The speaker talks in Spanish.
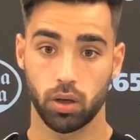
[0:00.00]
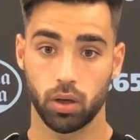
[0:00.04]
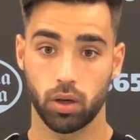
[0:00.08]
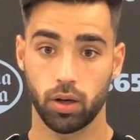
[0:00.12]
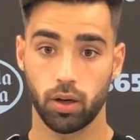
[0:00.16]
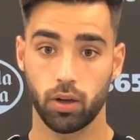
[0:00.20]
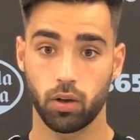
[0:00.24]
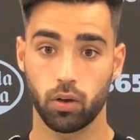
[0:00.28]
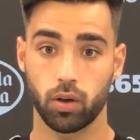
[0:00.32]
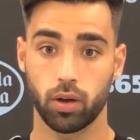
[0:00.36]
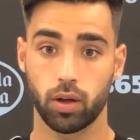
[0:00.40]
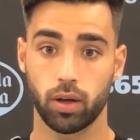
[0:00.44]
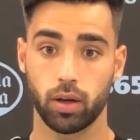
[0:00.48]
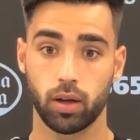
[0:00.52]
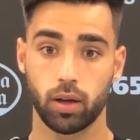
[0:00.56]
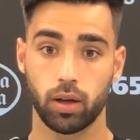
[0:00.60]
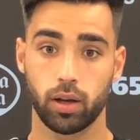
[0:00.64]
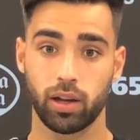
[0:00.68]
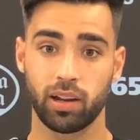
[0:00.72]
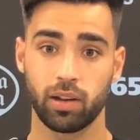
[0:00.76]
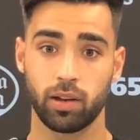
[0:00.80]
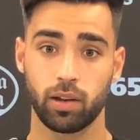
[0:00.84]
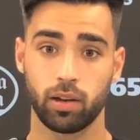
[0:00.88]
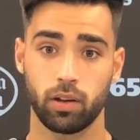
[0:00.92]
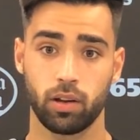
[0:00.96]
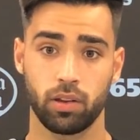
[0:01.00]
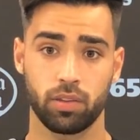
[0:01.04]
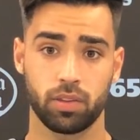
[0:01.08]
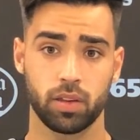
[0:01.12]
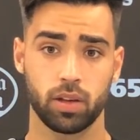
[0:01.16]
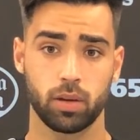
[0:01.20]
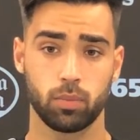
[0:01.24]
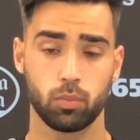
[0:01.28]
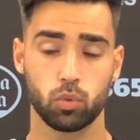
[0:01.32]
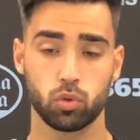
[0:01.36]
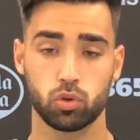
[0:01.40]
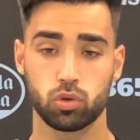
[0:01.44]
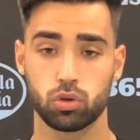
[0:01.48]
creo que
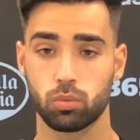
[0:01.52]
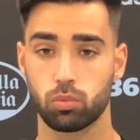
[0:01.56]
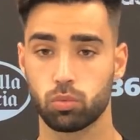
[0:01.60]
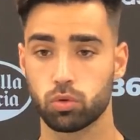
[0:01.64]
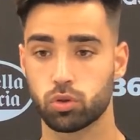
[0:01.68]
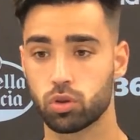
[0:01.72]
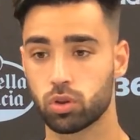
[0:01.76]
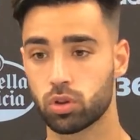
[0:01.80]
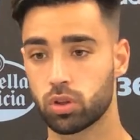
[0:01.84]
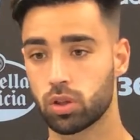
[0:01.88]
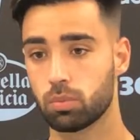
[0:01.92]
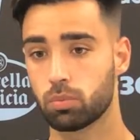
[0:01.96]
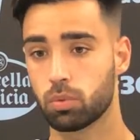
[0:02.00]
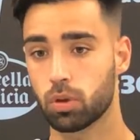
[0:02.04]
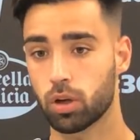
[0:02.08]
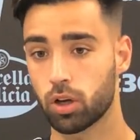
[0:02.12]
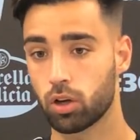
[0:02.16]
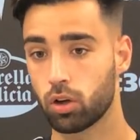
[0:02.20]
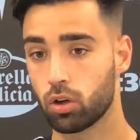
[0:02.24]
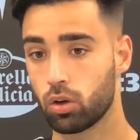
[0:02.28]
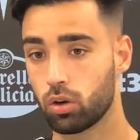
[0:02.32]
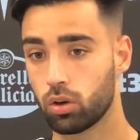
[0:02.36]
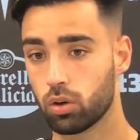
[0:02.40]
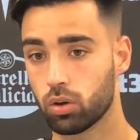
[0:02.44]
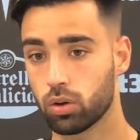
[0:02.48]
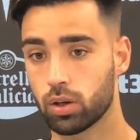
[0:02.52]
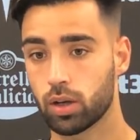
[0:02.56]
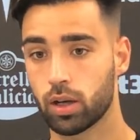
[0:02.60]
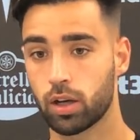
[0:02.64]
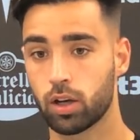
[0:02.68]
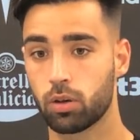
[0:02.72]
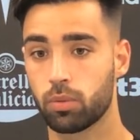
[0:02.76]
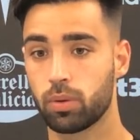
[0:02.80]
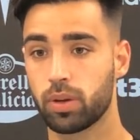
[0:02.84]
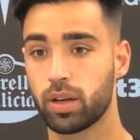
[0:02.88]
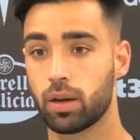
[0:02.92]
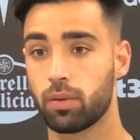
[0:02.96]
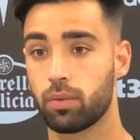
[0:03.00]
hacía mucho, mucho tiempo que no, que
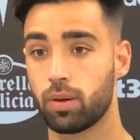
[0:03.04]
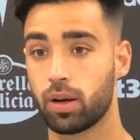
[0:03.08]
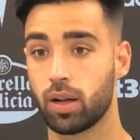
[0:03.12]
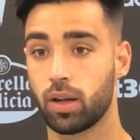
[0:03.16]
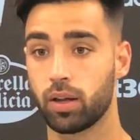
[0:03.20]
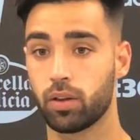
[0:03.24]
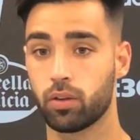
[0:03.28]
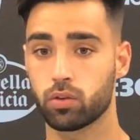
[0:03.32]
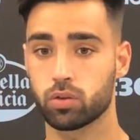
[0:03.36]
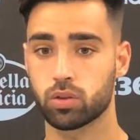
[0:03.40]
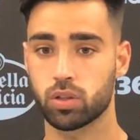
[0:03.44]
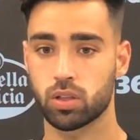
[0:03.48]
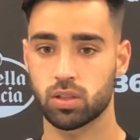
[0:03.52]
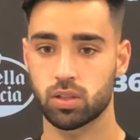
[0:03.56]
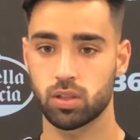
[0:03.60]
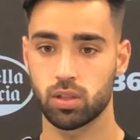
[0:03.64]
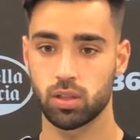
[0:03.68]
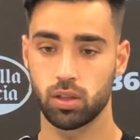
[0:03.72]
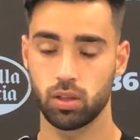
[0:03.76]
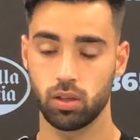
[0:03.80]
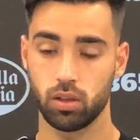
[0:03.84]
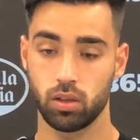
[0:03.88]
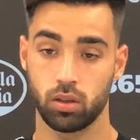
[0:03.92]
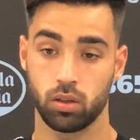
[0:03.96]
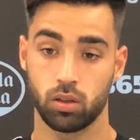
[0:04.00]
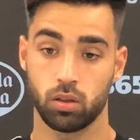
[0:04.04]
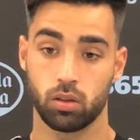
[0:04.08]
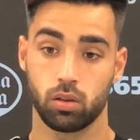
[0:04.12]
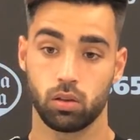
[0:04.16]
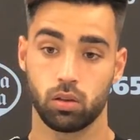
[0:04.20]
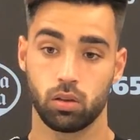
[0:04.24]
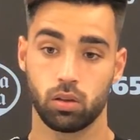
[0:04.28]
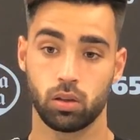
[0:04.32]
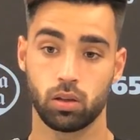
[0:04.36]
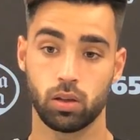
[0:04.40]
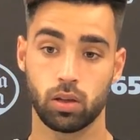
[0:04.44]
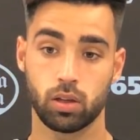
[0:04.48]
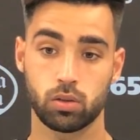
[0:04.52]
no veía balaídos así
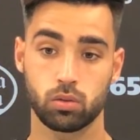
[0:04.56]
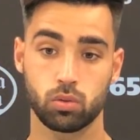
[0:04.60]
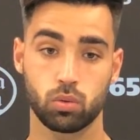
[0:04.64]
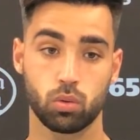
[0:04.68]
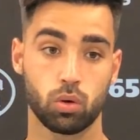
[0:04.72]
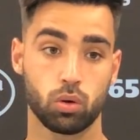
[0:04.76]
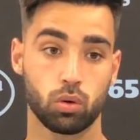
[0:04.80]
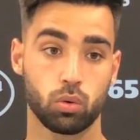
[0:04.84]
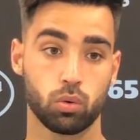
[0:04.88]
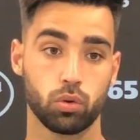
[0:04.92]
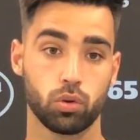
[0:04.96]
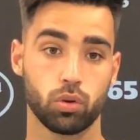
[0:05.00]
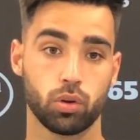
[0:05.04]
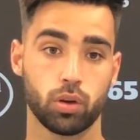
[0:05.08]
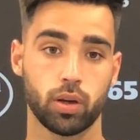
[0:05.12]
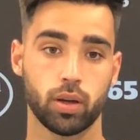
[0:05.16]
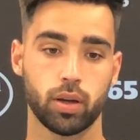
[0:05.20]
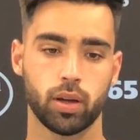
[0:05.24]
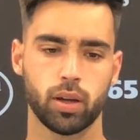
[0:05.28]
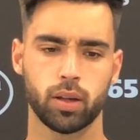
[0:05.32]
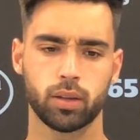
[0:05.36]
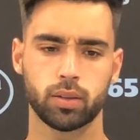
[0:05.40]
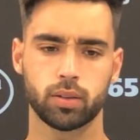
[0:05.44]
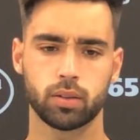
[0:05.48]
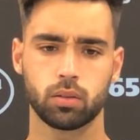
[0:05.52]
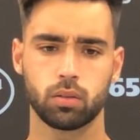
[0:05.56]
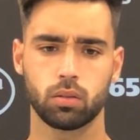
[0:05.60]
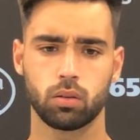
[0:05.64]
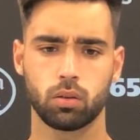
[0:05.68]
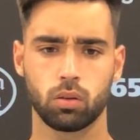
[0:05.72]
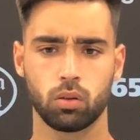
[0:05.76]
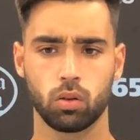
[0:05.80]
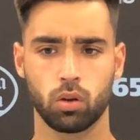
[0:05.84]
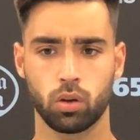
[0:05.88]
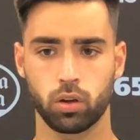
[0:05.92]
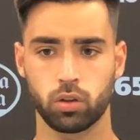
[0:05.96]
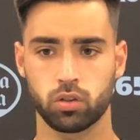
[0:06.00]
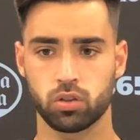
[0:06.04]
y, es un orgullo que
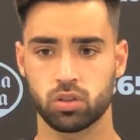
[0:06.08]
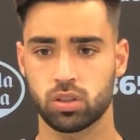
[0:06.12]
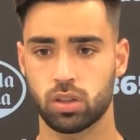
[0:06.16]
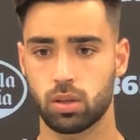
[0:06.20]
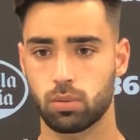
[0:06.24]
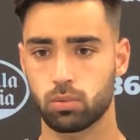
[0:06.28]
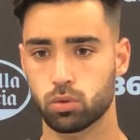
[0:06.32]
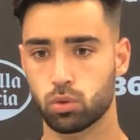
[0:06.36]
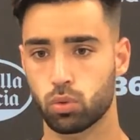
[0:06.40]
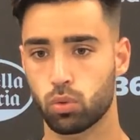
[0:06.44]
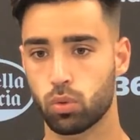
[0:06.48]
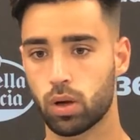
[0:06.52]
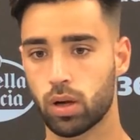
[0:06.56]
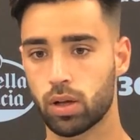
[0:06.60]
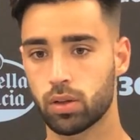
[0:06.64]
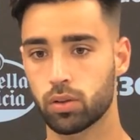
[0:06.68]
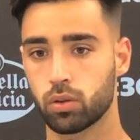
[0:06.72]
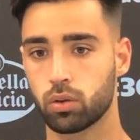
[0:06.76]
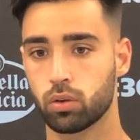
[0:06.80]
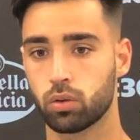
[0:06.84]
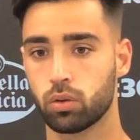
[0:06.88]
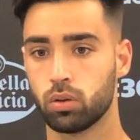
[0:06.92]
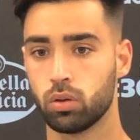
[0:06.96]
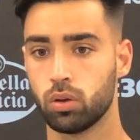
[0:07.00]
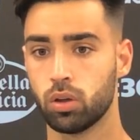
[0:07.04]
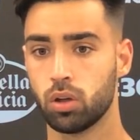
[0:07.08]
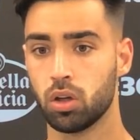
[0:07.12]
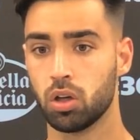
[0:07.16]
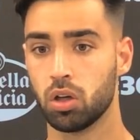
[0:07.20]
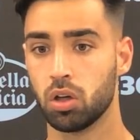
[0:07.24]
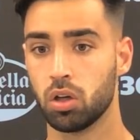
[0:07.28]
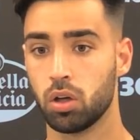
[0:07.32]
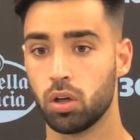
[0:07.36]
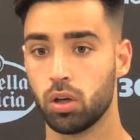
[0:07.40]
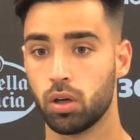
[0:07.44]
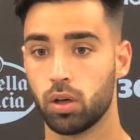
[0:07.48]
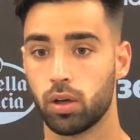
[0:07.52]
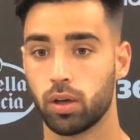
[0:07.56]
lo que nos estamos jugando
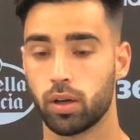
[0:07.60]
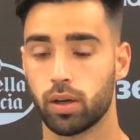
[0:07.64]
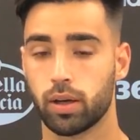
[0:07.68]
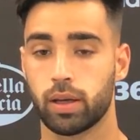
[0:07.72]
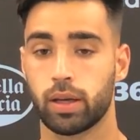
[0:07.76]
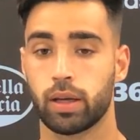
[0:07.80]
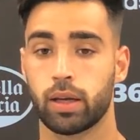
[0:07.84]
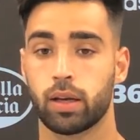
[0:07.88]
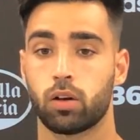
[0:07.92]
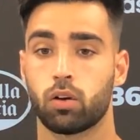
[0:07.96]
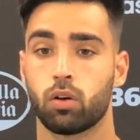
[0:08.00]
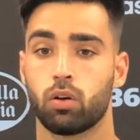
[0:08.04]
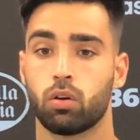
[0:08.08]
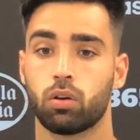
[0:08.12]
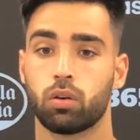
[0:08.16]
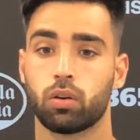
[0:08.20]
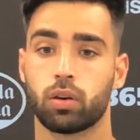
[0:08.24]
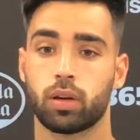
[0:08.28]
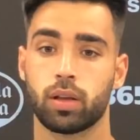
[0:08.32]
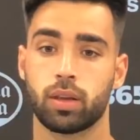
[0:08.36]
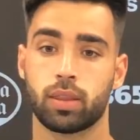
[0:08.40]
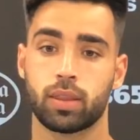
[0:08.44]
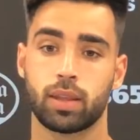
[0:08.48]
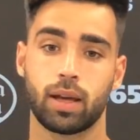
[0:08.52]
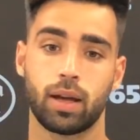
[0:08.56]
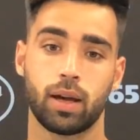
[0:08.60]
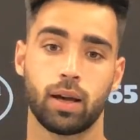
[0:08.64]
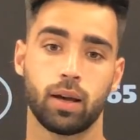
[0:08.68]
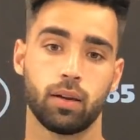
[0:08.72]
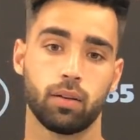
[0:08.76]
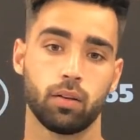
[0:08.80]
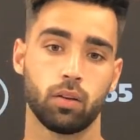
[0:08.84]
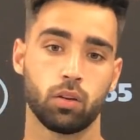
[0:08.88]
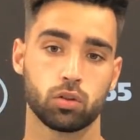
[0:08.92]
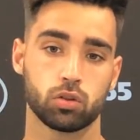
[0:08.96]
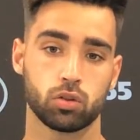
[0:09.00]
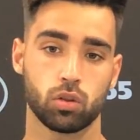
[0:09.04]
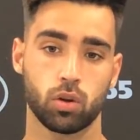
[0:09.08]
y con
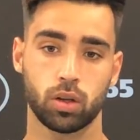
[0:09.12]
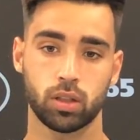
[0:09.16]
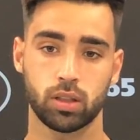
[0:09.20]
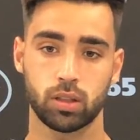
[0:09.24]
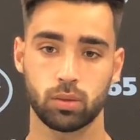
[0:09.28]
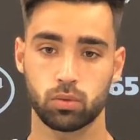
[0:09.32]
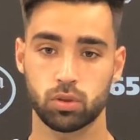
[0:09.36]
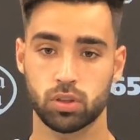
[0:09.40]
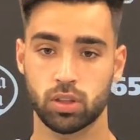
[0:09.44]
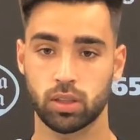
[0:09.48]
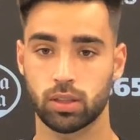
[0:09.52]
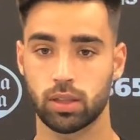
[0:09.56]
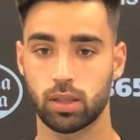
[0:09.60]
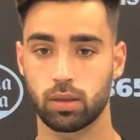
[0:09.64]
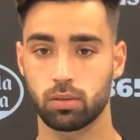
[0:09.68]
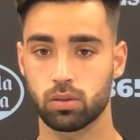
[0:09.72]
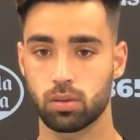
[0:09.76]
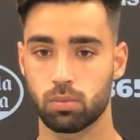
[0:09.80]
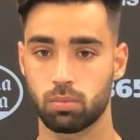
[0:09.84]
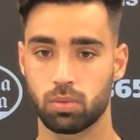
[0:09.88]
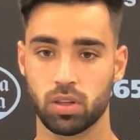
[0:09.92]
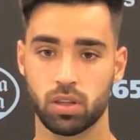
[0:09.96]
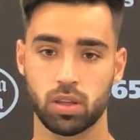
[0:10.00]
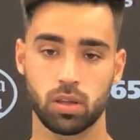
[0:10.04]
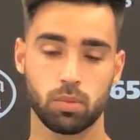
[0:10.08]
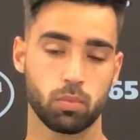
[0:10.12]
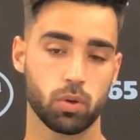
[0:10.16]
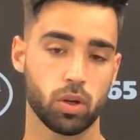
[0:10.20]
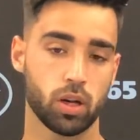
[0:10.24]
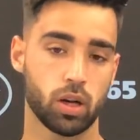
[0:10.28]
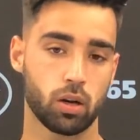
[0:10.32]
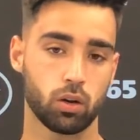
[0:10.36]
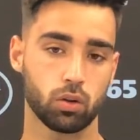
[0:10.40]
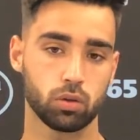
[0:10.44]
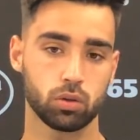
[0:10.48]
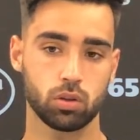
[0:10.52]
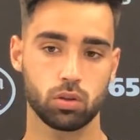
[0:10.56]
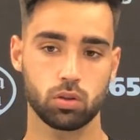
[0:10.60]
quizá los objetivos que teníamos al principio
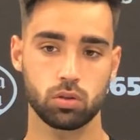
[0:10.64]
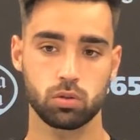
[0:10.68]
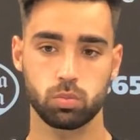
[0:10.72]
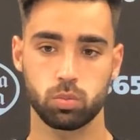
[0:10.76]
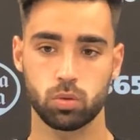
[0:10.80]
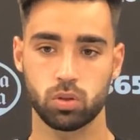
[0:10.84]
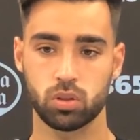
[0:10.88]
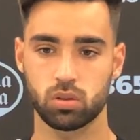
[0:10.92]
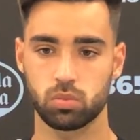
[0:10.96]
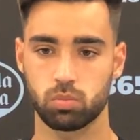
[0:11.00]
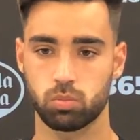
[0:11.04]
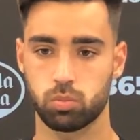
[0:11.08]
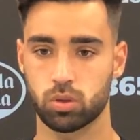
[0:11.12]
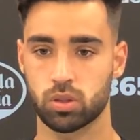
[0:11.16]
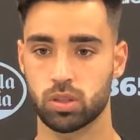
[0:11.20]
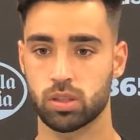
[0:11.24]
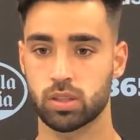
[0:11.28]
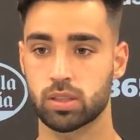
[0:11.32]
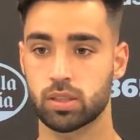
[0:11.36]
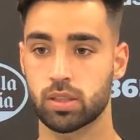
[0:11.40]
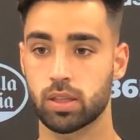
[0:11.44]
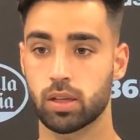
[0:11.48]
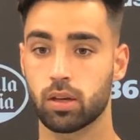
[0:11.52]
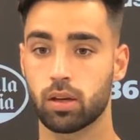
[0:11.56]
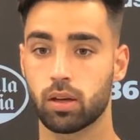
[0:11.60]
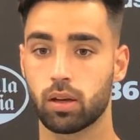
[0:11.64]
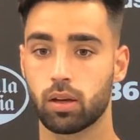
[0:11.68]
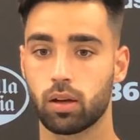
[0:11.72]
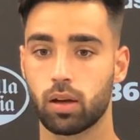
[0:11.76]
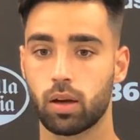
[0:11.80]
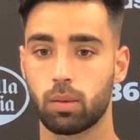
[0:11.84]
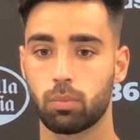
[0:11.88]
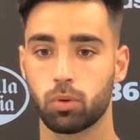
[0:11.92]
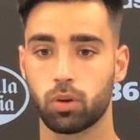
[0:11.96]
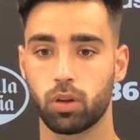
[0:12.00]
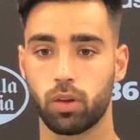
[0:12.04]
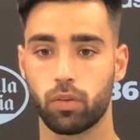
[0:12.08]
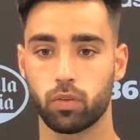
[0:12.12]
eran otros, pues, pues que estén
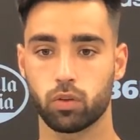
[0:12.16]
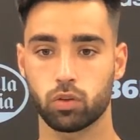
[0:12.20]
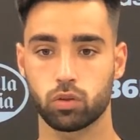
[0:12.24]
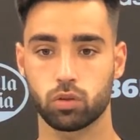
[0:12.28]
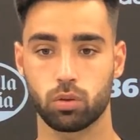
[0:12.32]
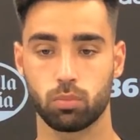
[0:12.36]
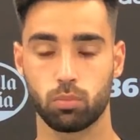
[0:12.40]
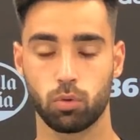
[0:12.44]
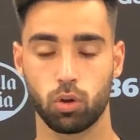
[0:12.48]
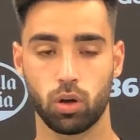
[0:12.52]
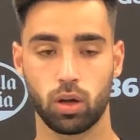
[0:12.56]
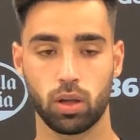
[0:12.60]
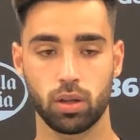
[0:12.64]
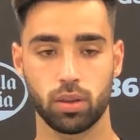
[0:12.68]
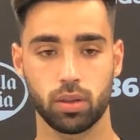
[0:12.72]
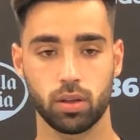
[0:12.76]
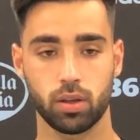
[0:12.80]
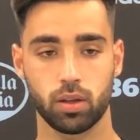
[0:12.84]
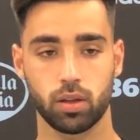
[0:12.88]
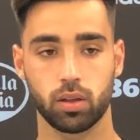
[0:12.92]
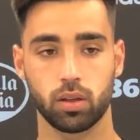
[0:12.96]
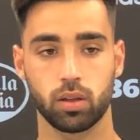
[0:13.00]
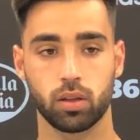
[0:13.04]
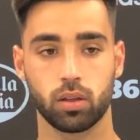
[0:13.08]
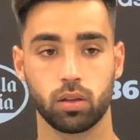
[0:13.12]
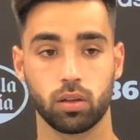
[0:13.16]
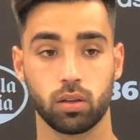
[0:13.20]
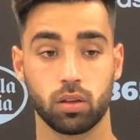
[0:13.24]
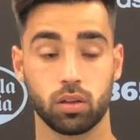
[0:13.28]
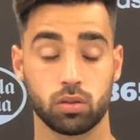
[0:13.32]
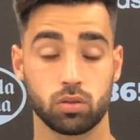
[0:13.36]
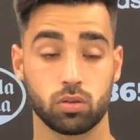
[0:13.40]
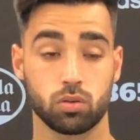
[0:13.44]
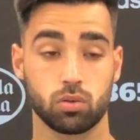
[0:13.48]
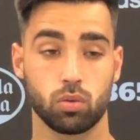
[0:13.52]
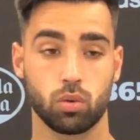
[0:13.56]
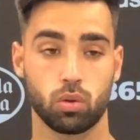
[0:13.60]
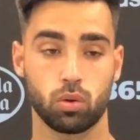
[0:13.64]
apoyándonos como lo hacen y
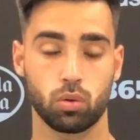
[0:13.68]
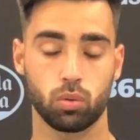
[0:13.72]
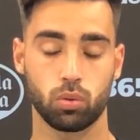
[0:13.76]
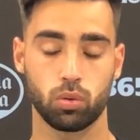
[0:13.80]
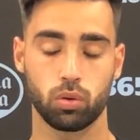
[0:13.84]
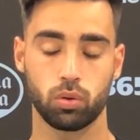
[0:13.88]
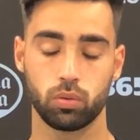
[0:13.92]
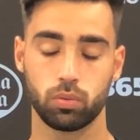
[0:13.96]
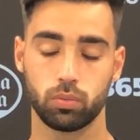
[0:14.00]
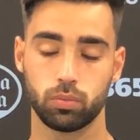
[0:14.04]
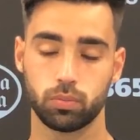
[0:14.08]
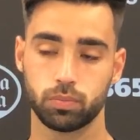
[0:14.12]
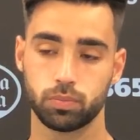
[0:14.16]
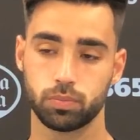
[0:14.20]
eso es un orgullo.